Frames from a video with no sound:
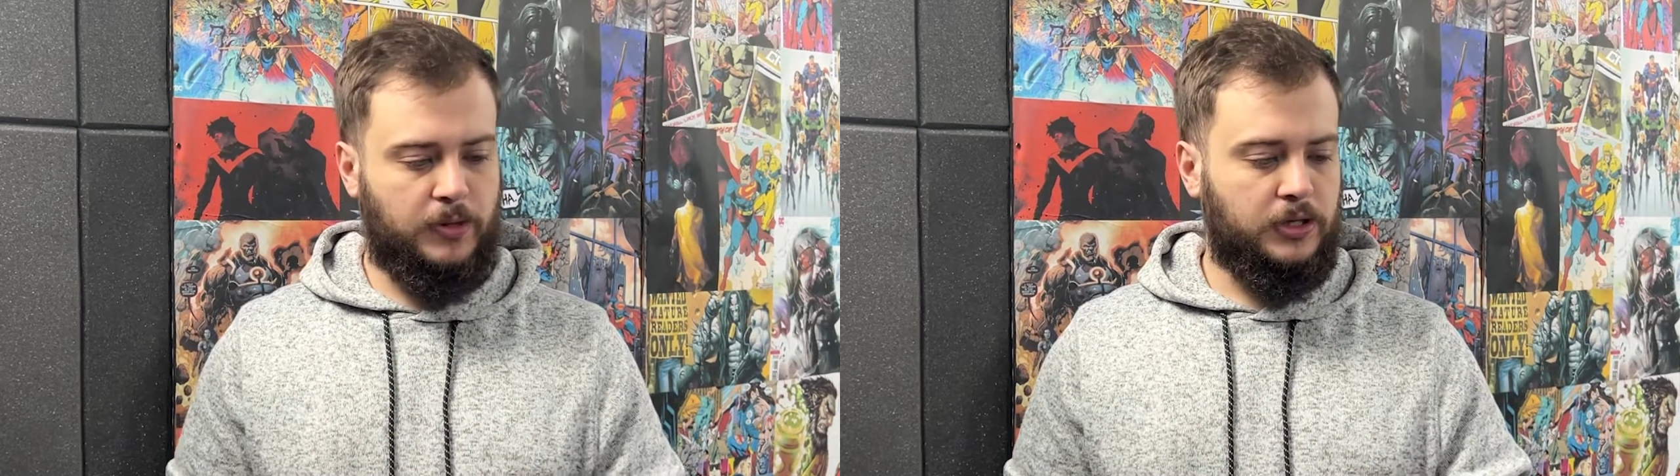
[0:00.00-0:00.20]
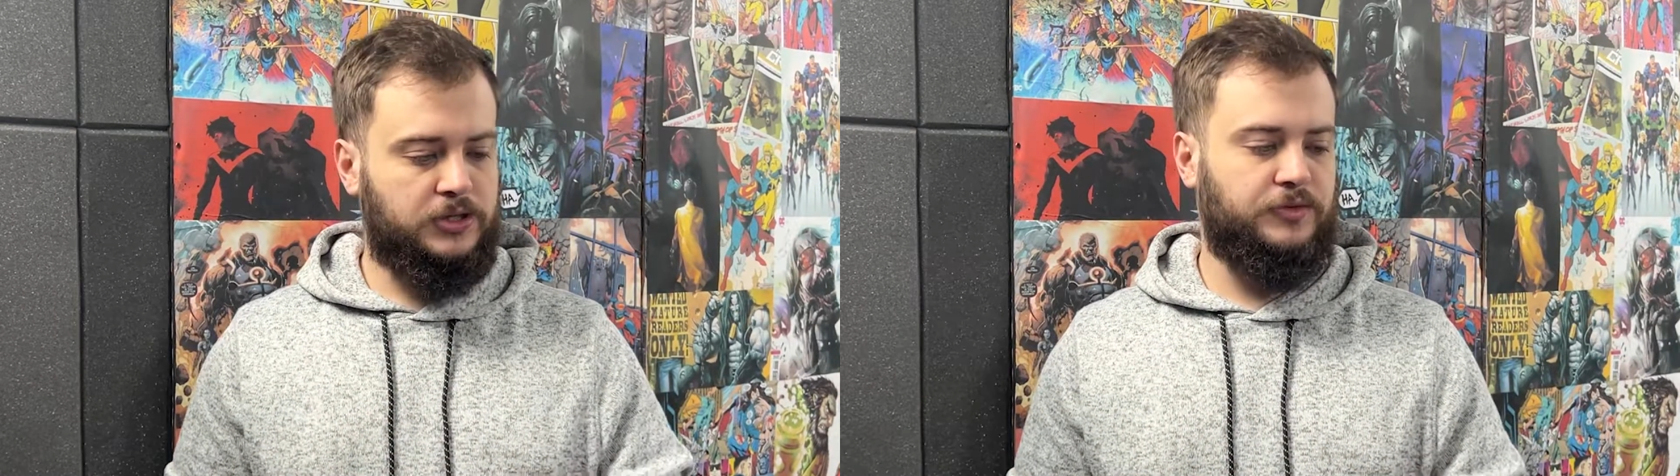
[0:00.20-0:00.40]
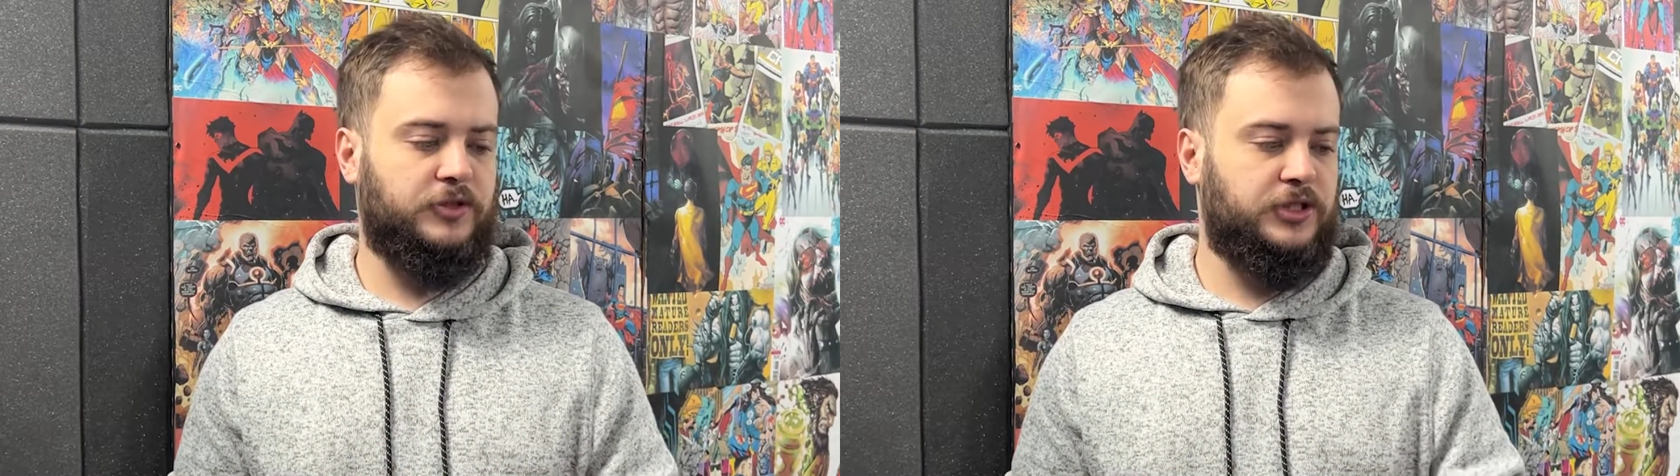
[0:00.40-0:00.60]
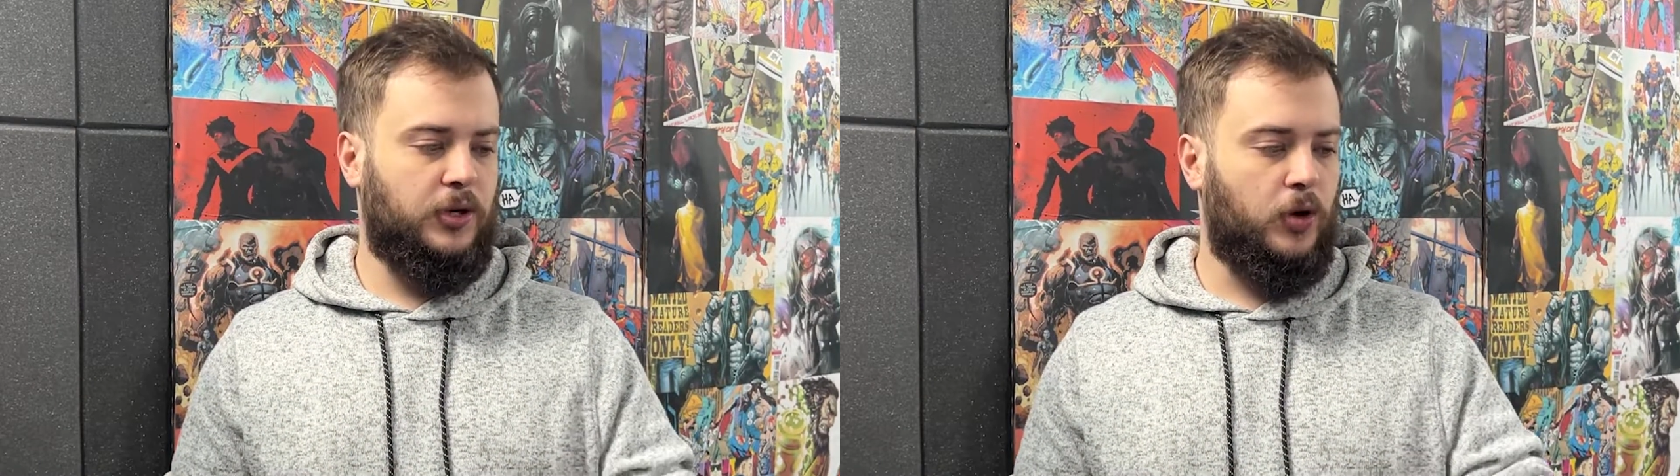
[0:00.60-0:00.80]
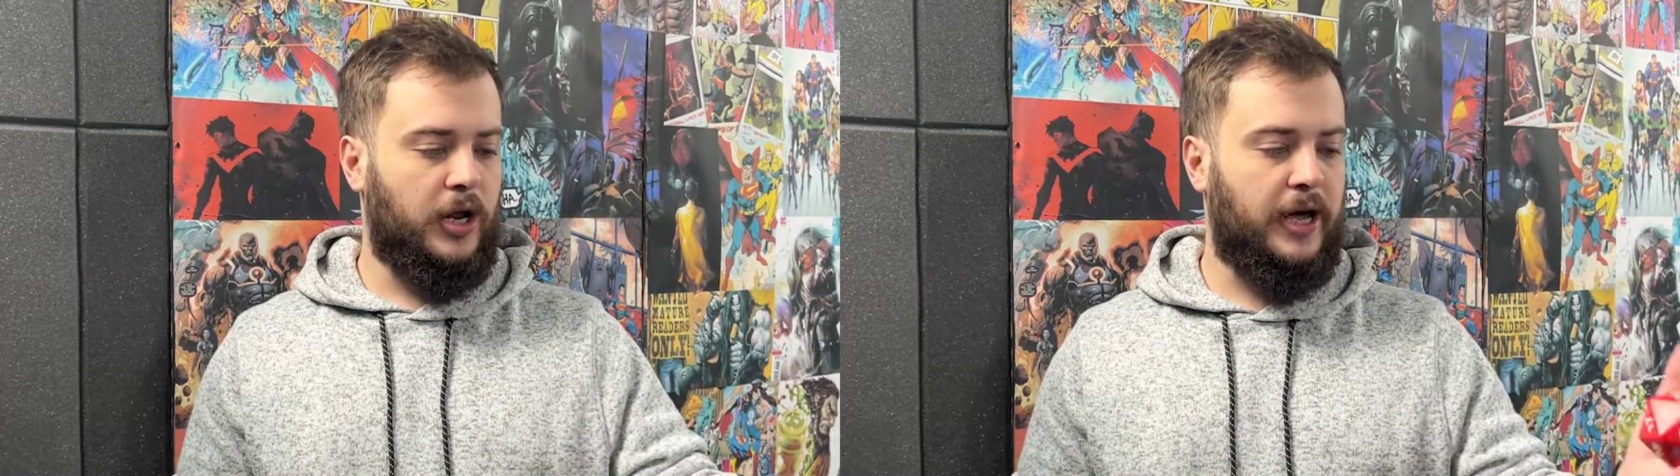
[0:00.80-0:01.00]
Se você
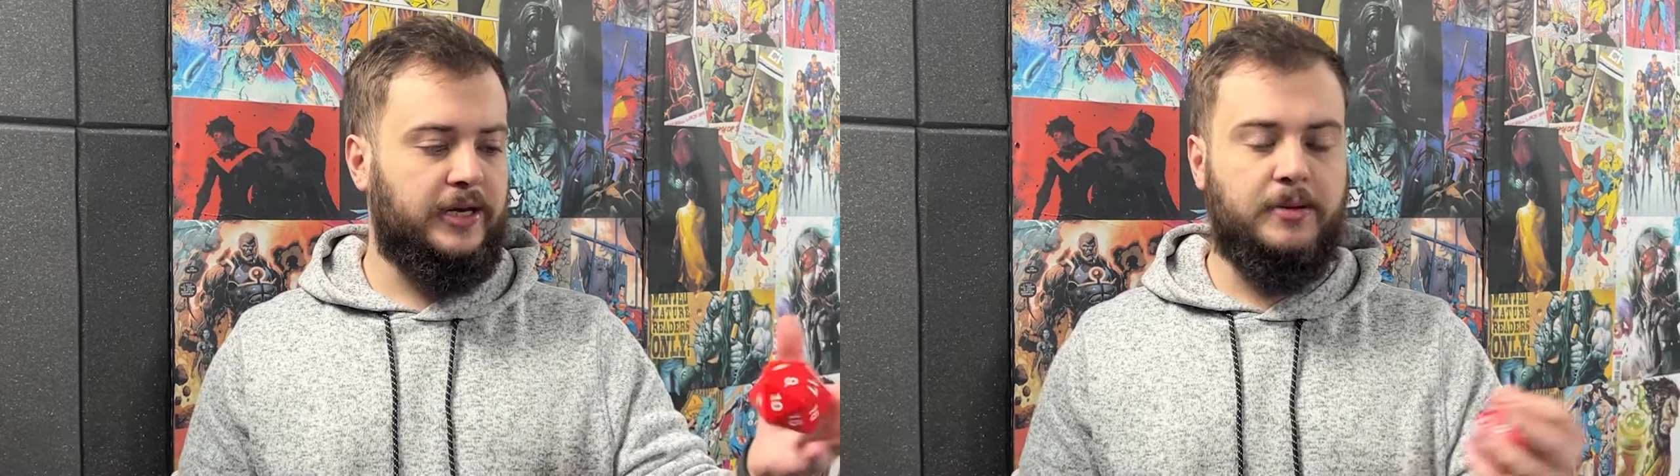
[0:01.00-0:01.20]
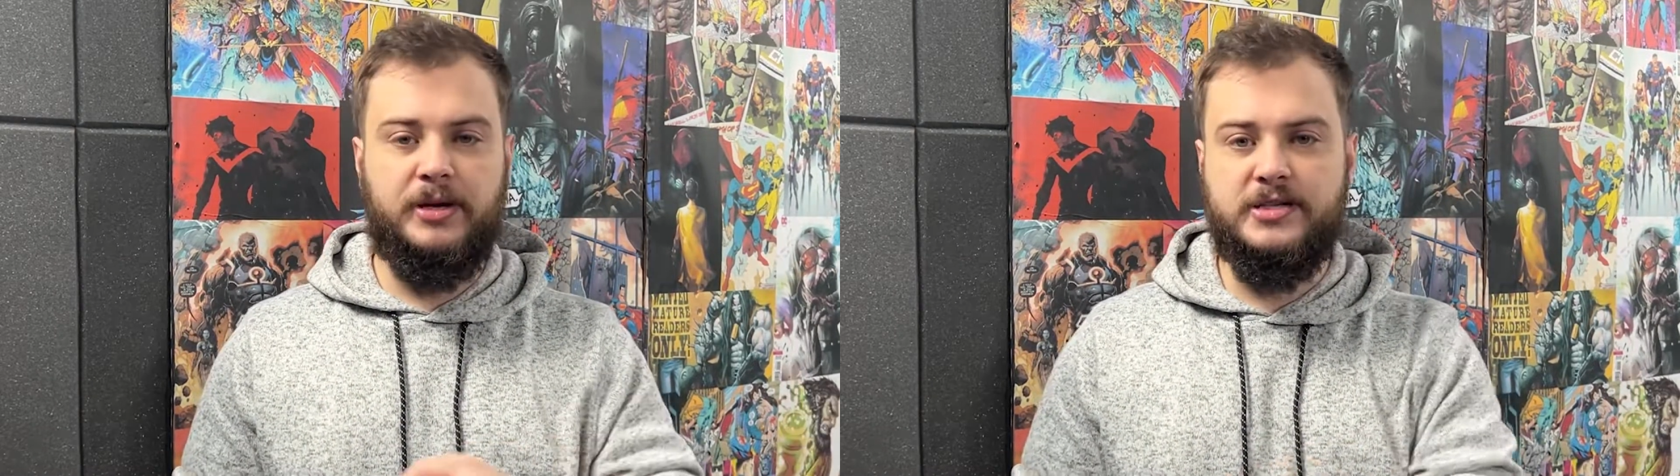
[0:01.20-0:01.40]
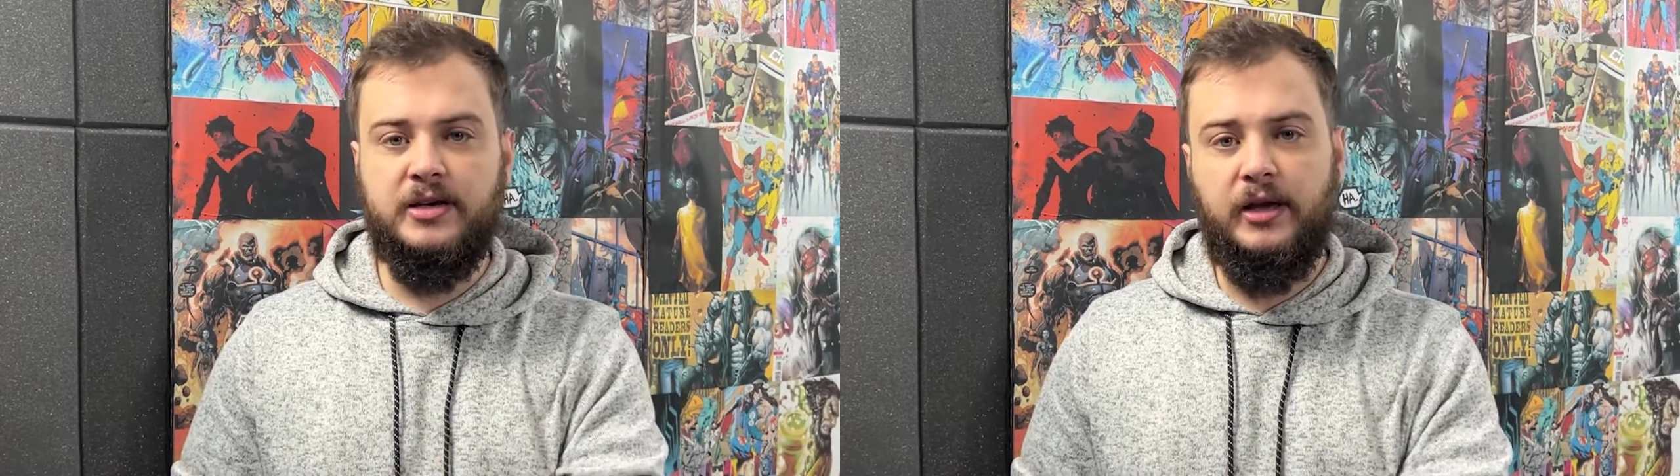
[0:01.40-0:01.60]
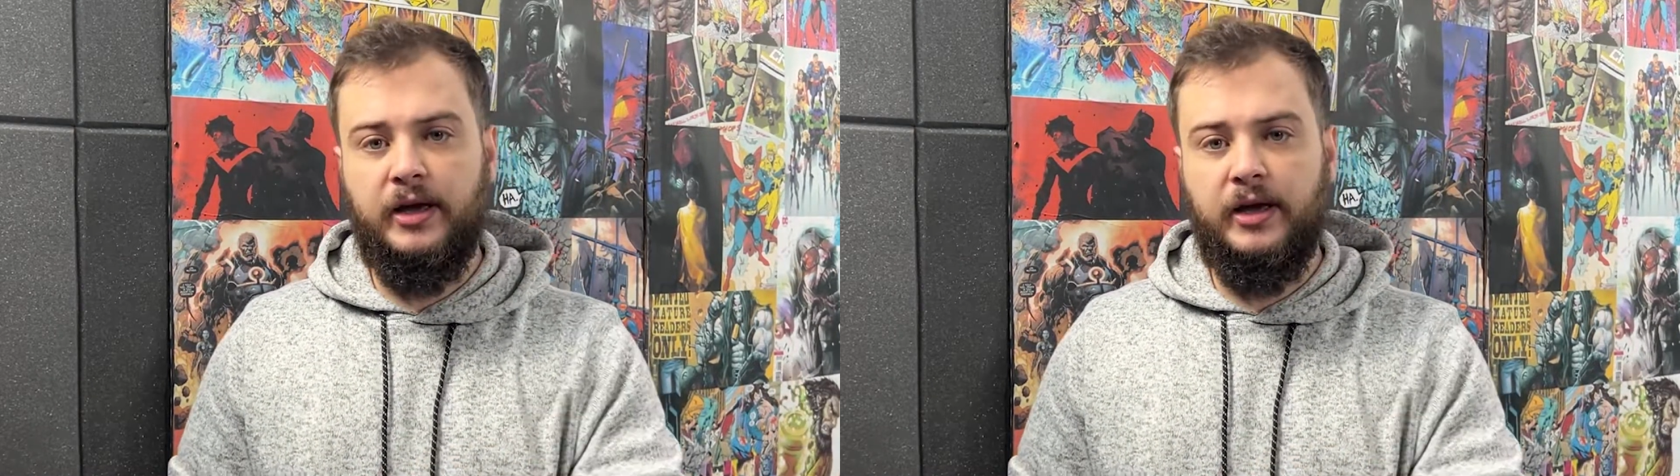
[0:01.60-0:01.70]
rolar ele na mesa,